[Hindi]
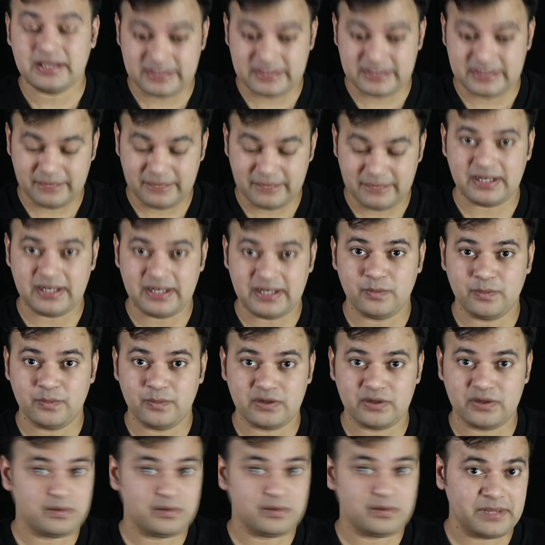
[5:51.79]
ये वाला बोल
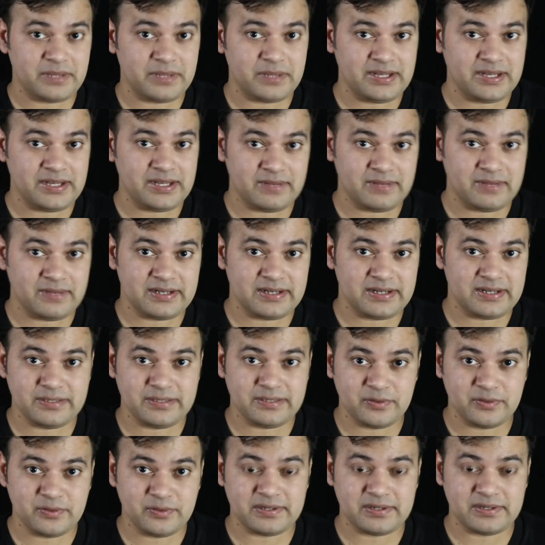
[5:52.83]
रहा हूँ पहले वाला नहीं
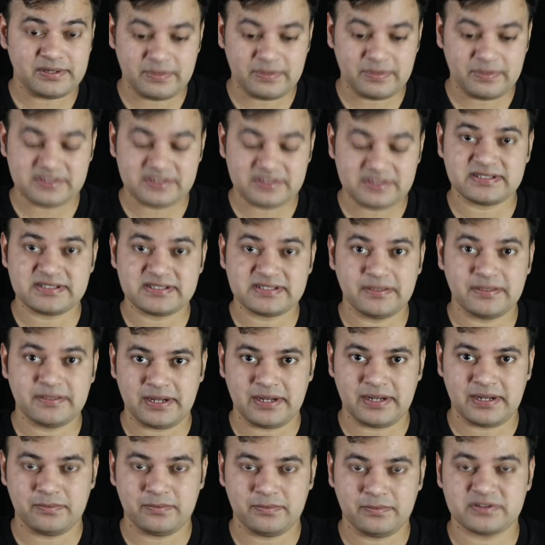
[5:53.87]
बोल रहा मैं बस ये
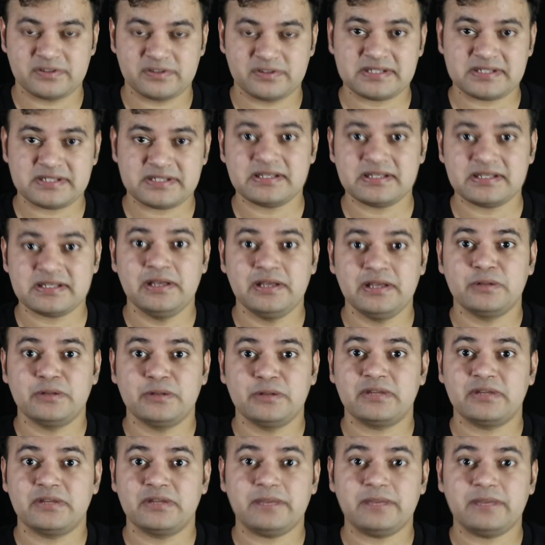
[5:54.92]
वाला प्रोसेस तो
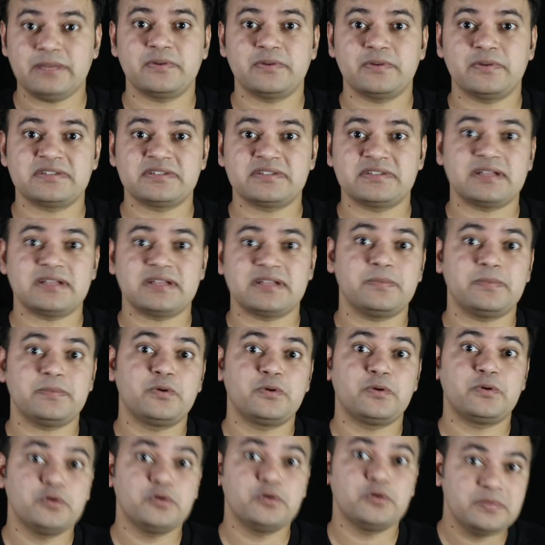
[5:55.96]
ये प्रोसेस आप
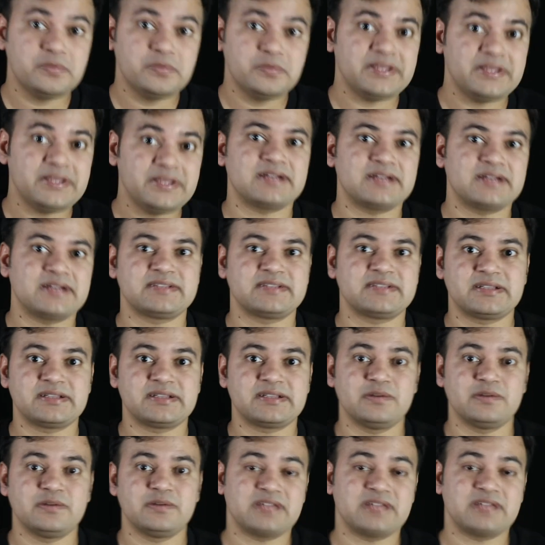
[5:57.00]
खुद भी कर सकते
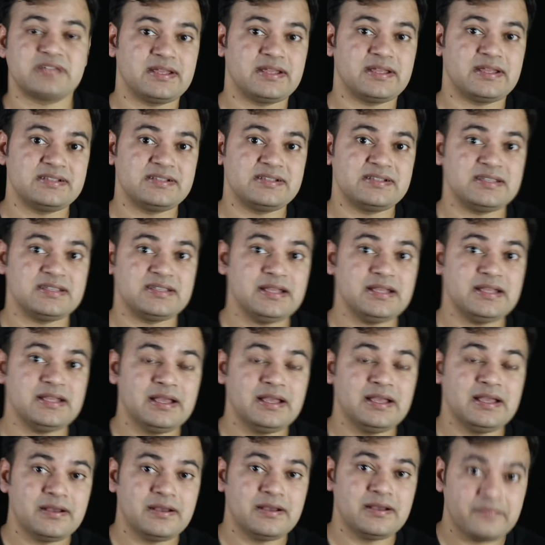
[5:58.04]
हो चाहे किसी
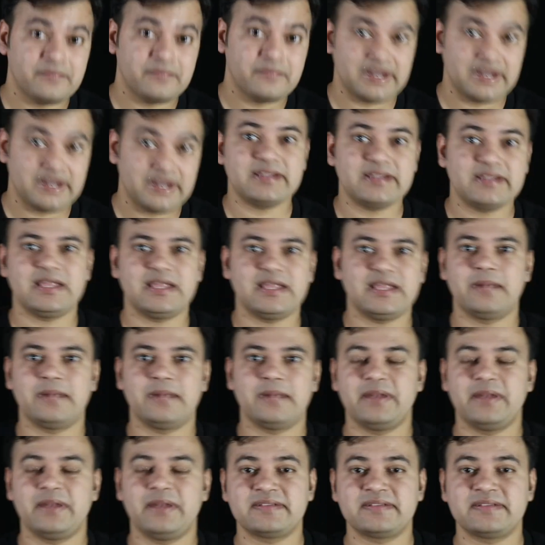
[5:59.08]
फ्रेंड की हेल्प
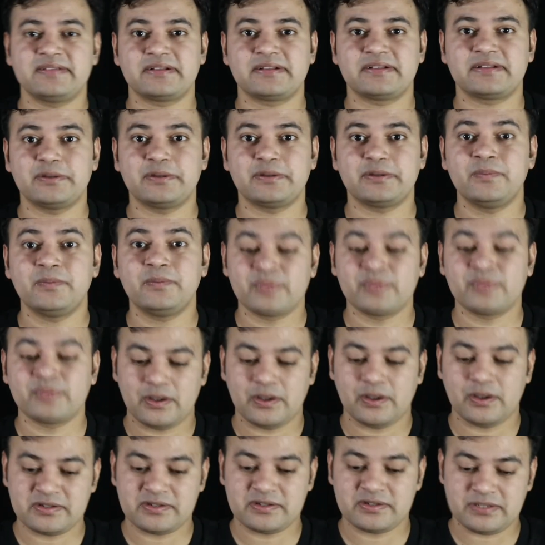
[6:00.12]
ले सकते हो
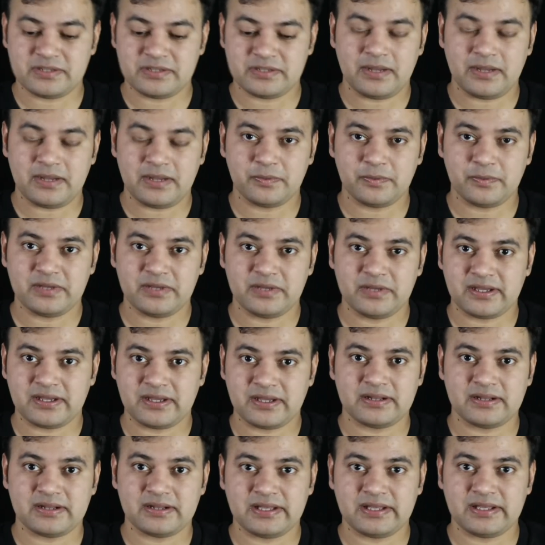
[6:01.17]
और जब आपको ये
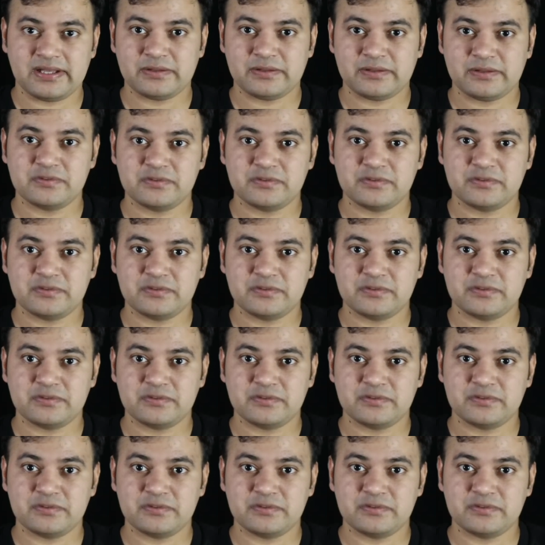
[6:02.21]
करना है तो